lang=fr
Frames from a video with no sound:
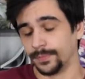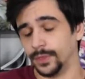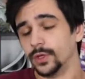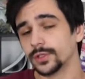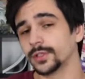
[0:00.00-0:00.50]

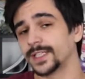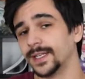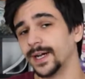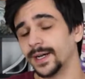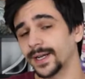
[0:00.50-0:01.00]
Hein.
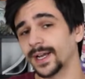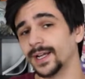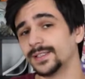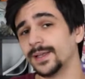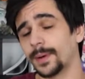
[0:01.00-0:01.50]
est
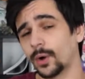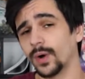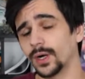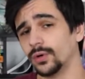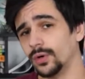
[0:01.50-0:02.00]
réalisé par
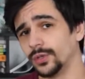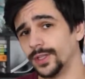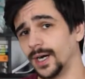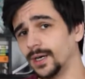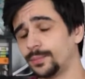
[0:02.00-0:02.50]
Wako
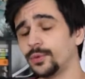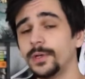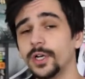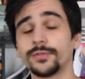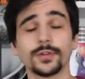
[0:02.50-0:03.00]
Ona,
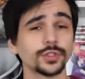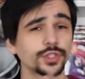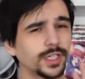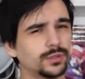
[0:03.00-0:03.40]
publié en France chez